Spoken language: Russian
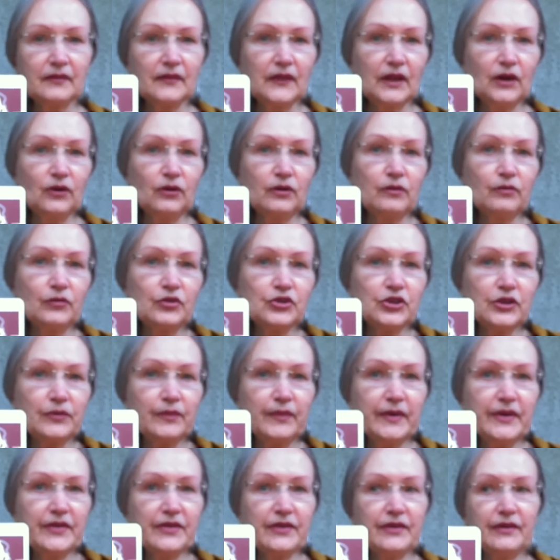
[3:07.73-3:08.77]
Он, может
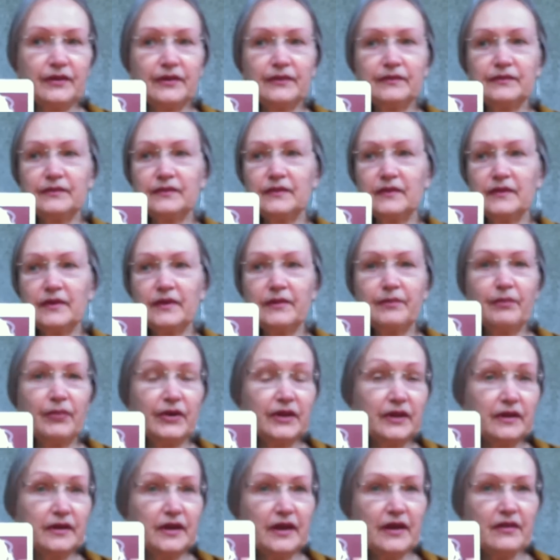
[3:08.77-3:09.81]
быть, эм,
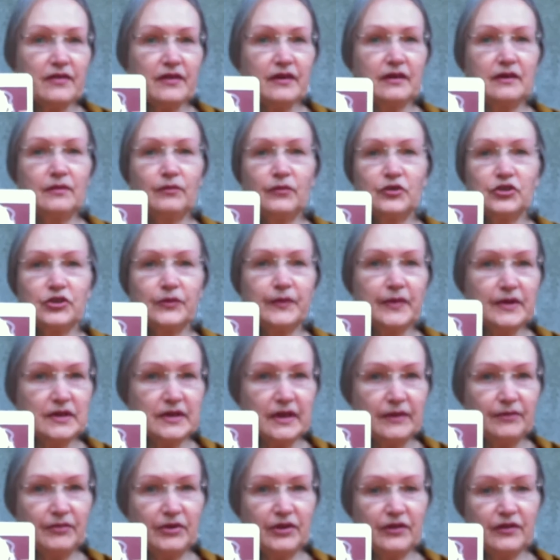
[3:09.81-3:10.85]
был резок, может быть,
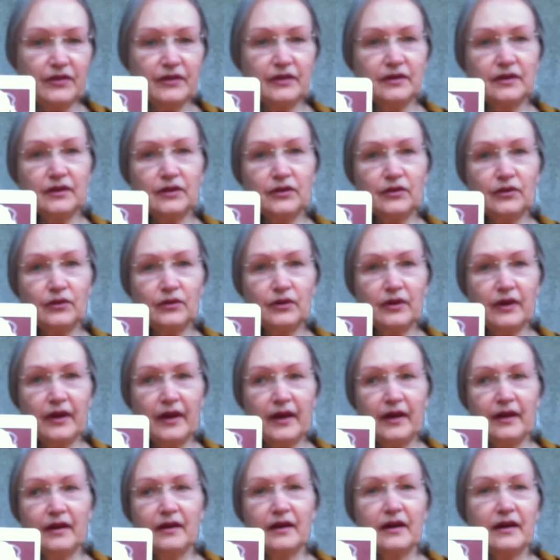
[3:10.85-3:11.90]
обидел, но
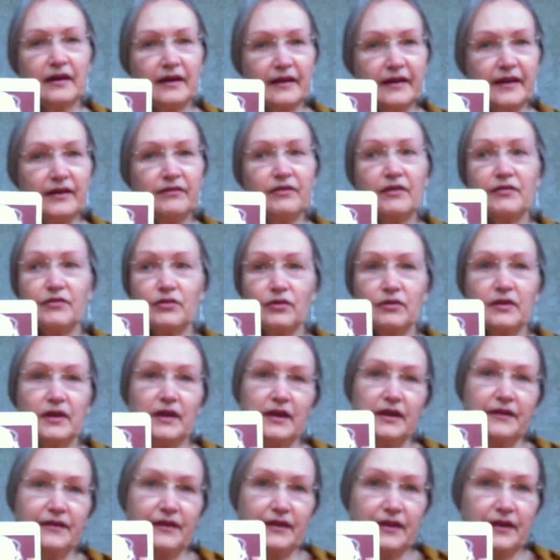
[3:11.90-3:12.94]
королева
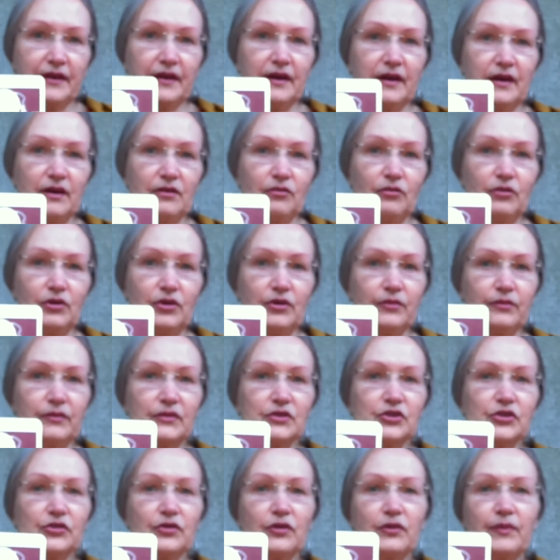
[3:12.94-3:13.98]
все-таки это не король.
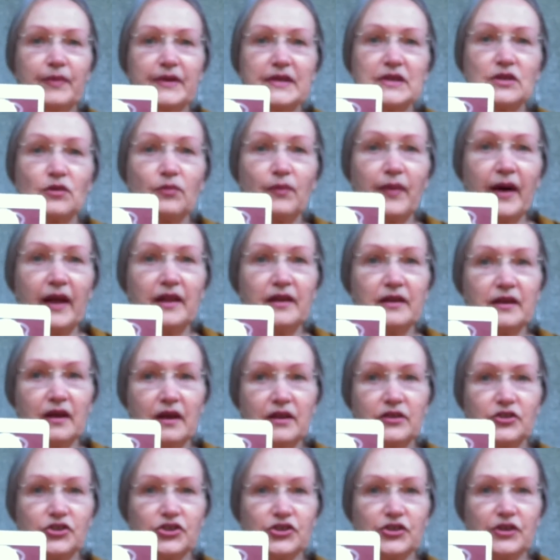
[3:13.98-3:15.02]
Может, он поступал
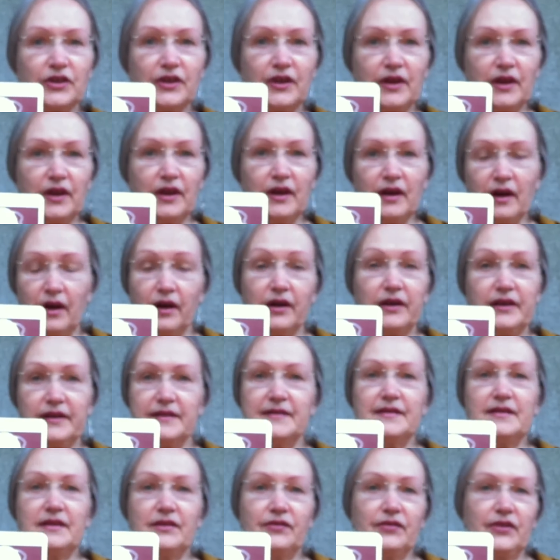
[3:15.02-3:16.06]
раньше
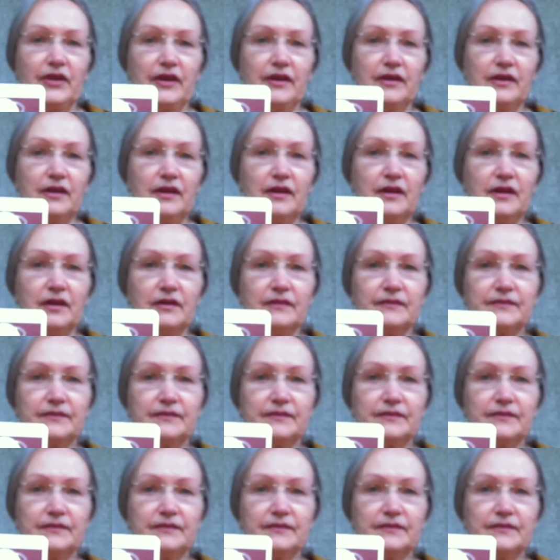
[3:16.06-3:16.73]
агрессивно и